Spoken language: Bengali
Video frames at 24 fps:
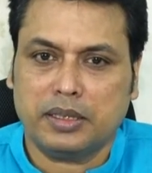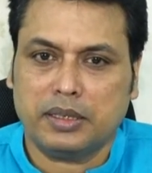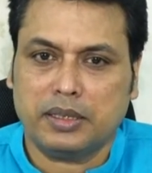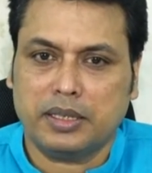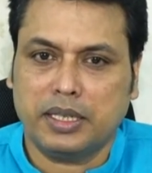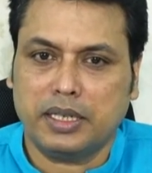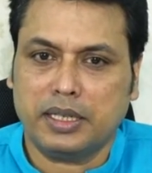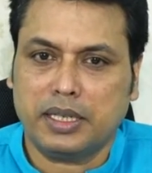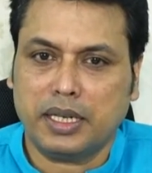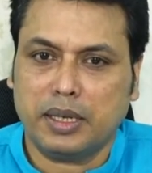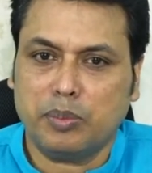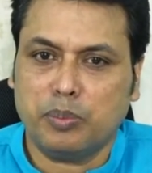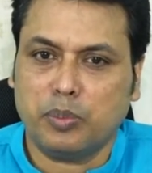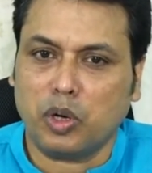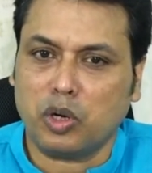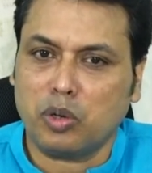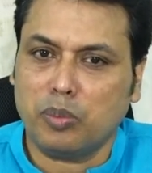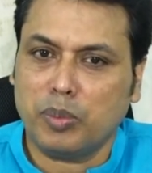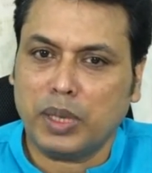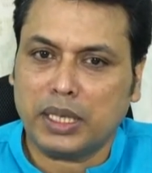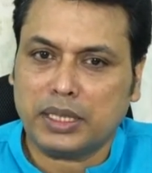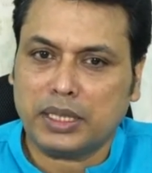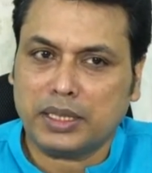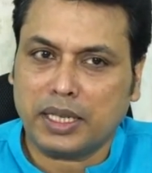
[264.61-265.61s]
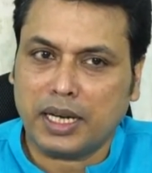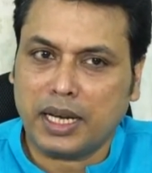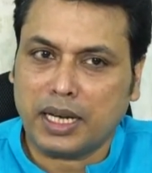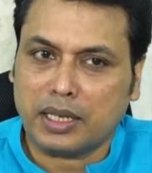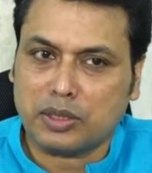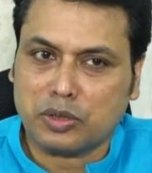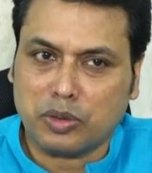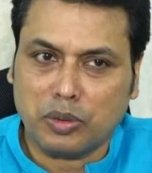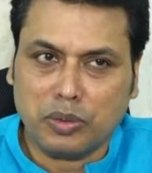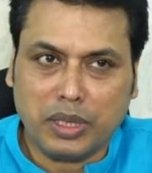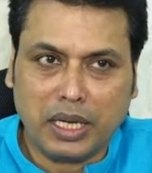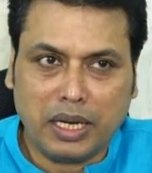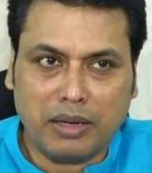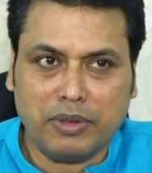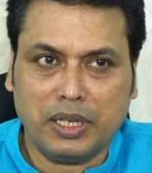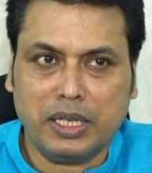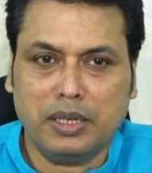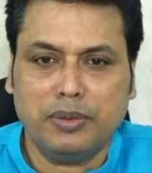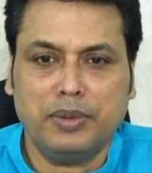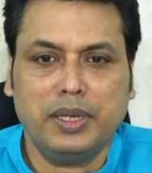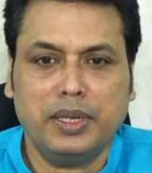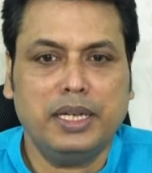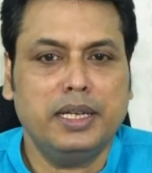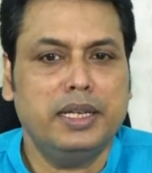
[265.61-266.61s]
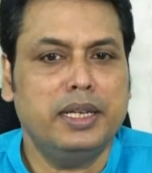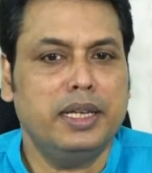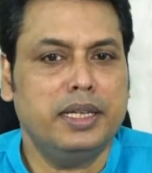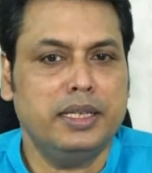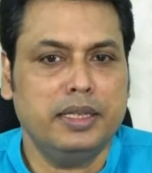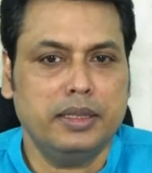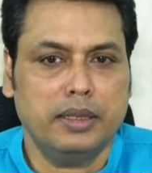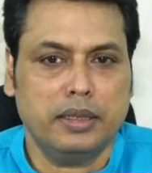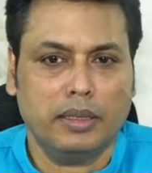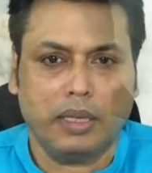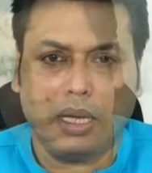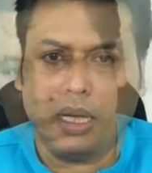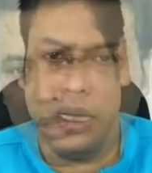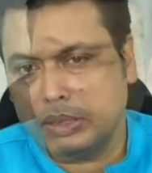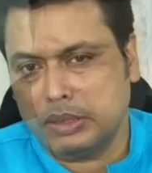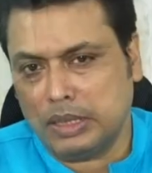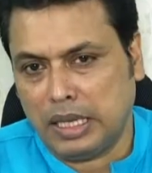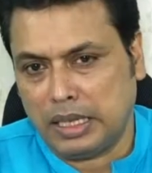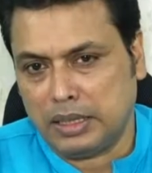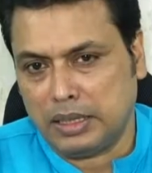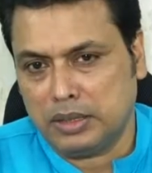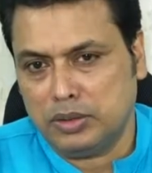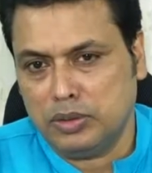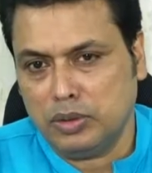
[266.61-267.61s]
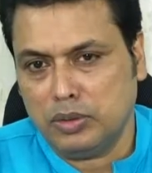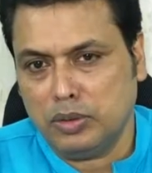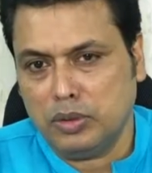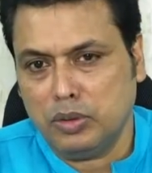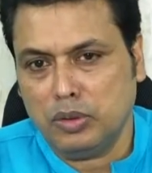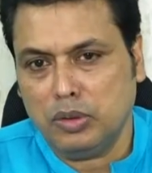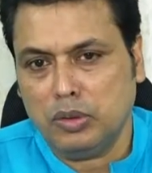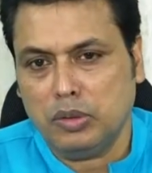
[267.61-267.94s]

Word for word: সেটা বড় মাত্রা একসঙ্গে অ্যাভেলেবেল নেই তার জন্য